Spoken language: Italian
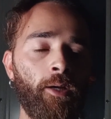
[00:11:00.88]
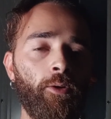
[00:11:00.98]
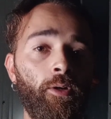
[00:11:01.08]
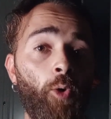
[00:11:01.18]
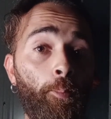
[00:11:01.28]

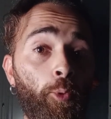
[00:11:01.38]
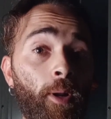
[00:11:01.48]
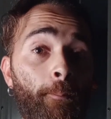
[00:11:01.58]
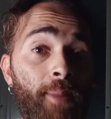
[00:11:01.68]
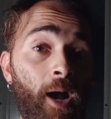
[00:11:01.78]
eh,
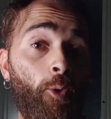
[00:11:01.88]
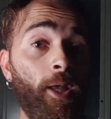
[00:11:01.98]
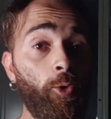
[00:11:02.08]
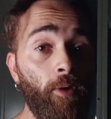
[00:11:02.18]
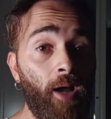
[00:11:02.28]
oppure
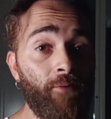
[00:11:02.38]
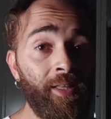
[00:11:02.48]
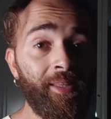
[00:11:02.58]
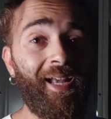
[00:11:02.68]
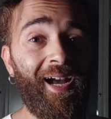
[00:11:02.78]
Byakuya doveva
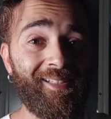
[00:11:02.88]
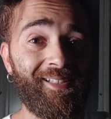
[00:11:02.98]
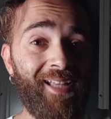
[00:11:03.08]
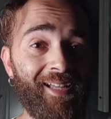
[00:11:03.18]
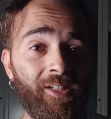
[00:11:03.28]

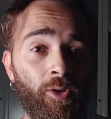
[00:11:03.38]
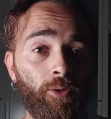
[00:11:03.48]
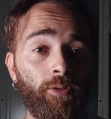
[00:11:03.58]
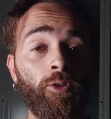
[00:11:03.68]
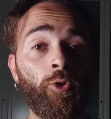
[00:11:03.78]
vendicarsi di Asnot.